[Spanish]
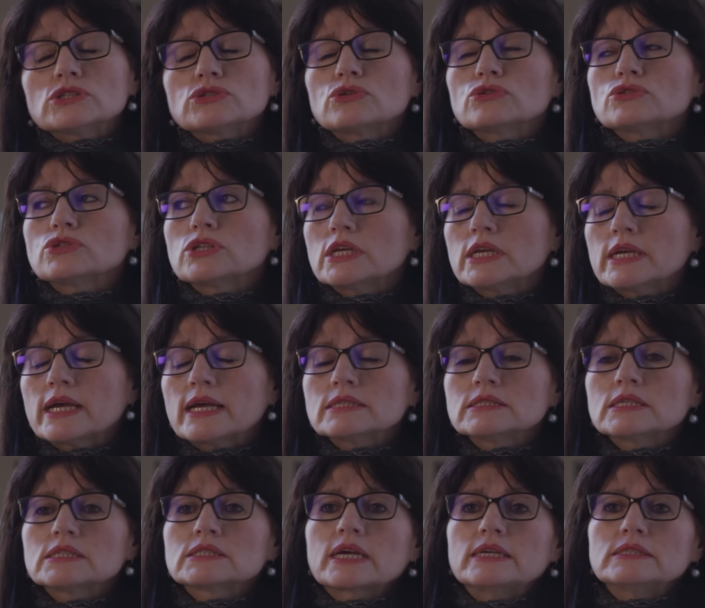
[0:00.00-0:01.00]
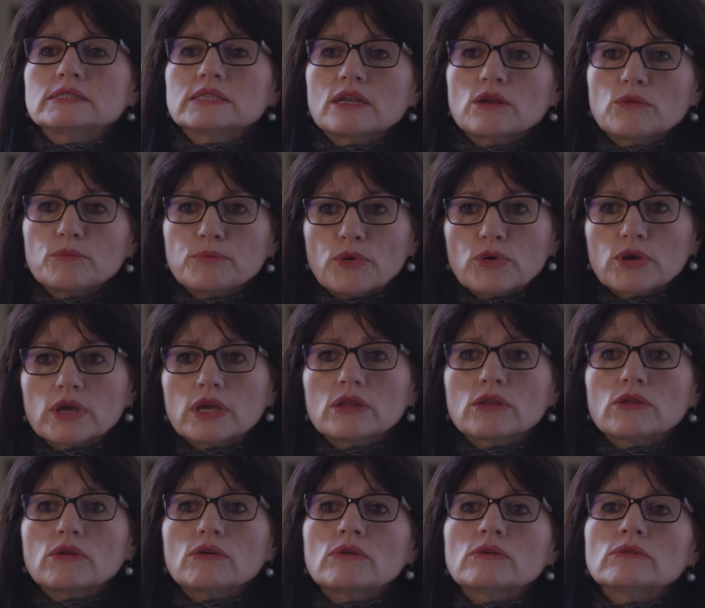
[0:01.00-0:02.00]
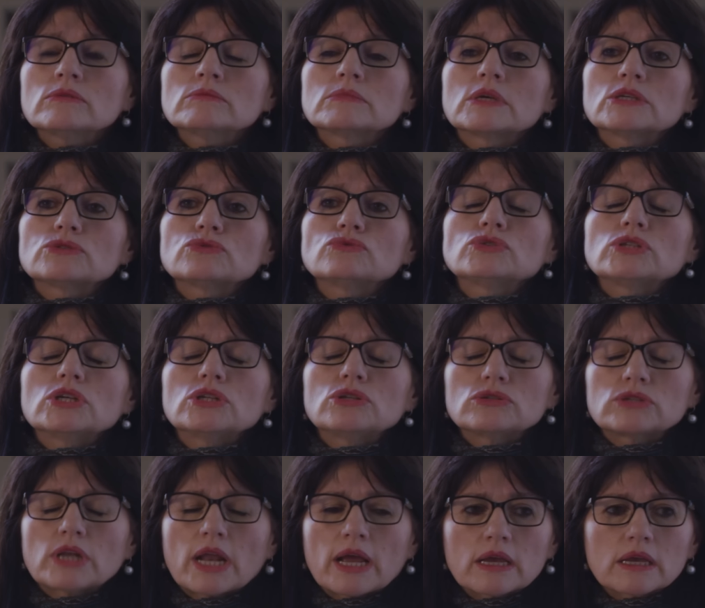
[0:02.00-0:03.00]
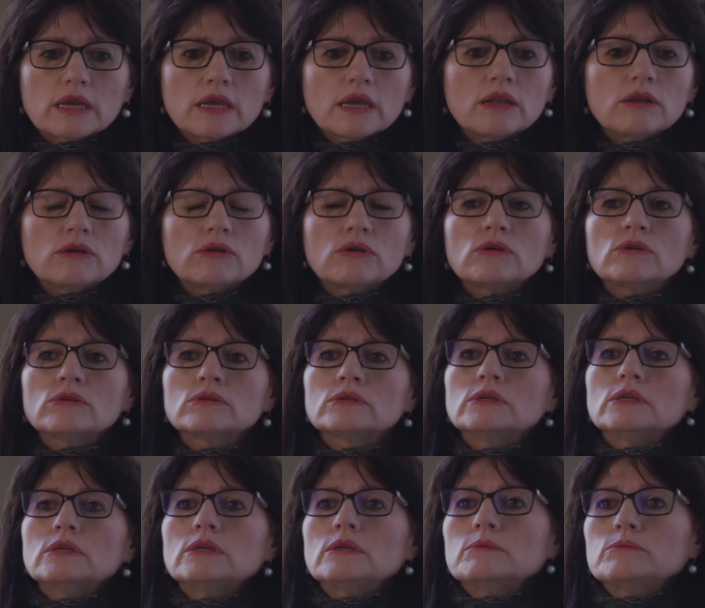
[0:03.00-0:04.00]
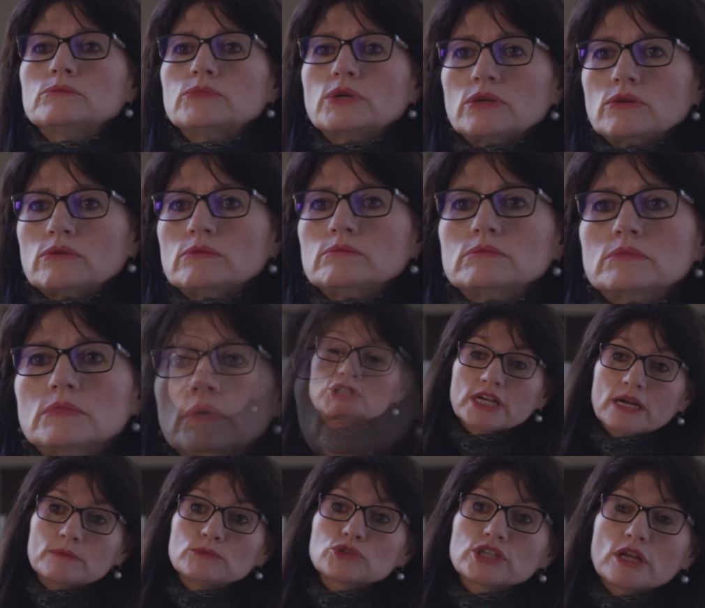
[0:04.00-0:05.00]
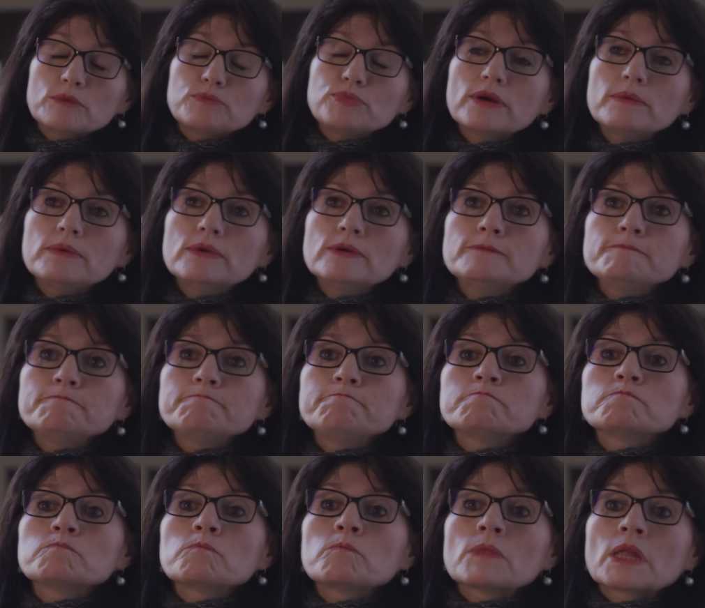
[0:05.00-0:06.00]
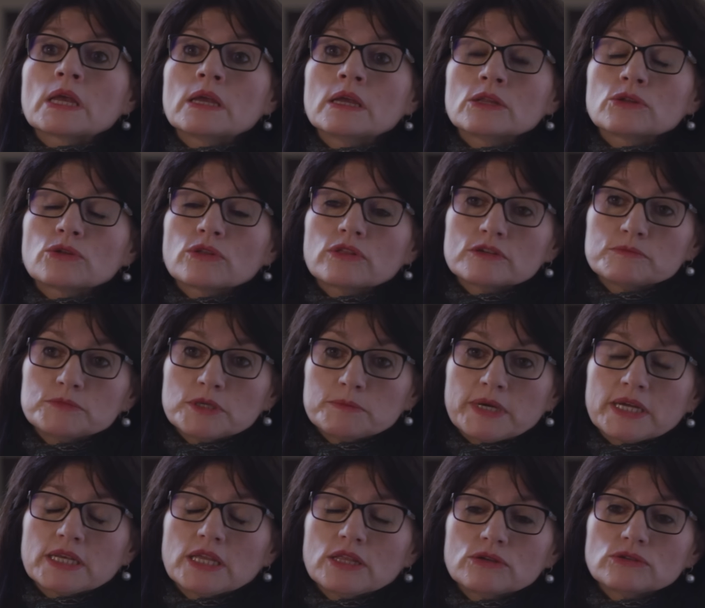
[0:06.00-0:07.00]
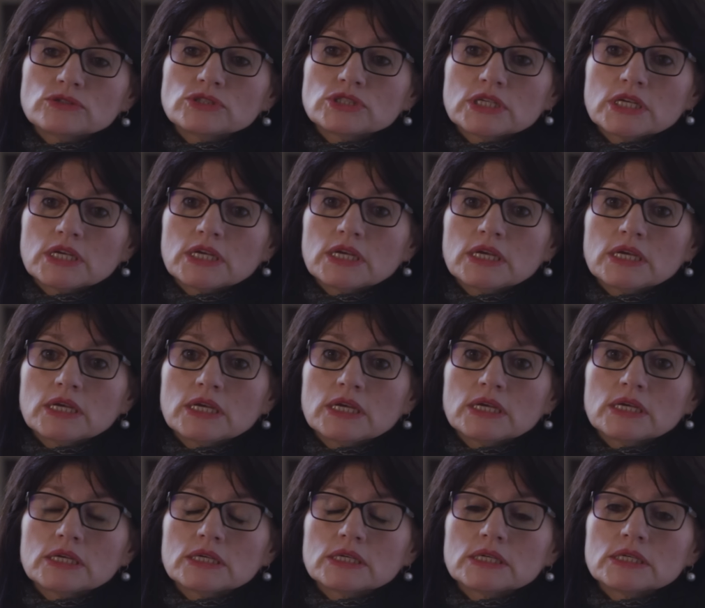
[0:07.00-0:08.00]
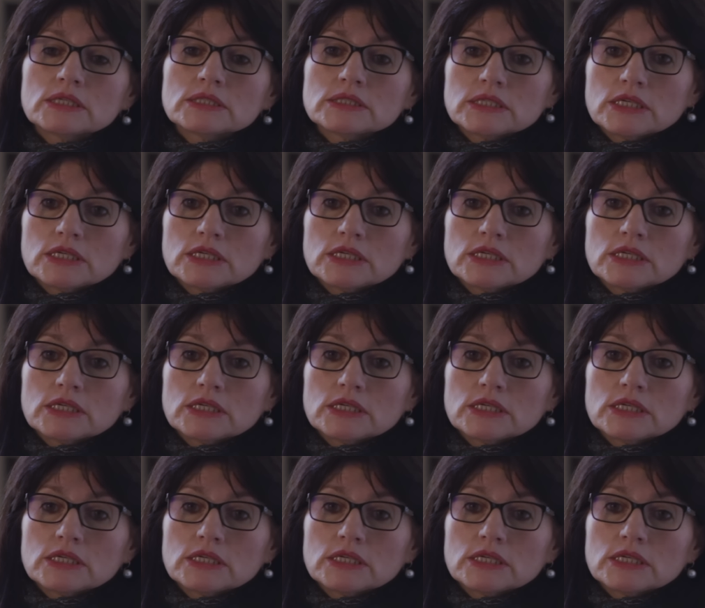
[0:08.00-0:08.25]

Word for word: estos días descansaré un poquito, es un sitio tranquilo y bueno, llegamos al pueblo y entonces mi marido se,